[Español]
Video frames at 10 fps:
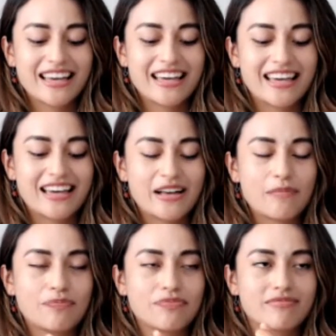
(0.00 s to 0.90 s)
Eh,
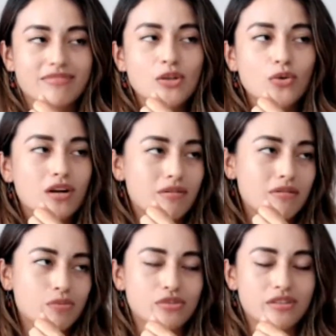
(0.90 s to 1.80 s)
nunca
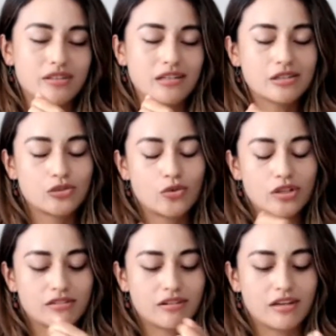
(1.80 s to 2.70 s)
me puse las
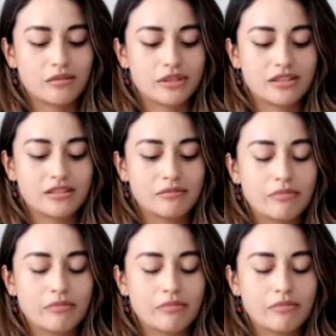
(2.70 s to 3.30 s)
cuatro realmente.